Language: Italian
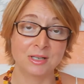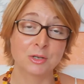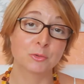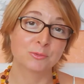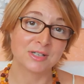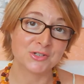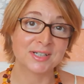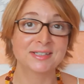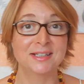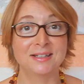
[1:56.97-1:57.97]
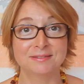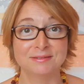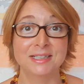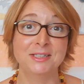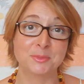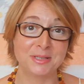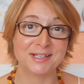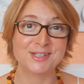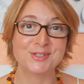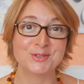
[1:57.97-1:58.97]
con una certa
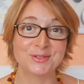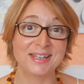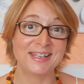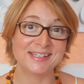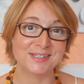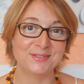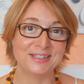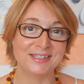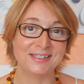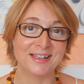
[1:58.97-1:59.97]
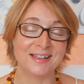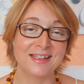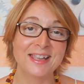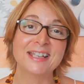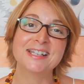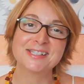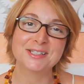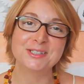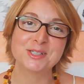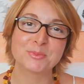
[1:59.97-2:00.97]
determinazione e severità ed
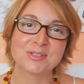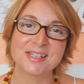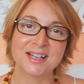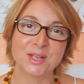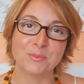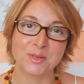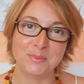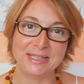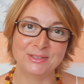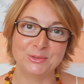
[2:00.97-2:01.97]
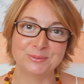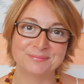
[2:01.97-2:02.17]
essere disposti al cambiamento.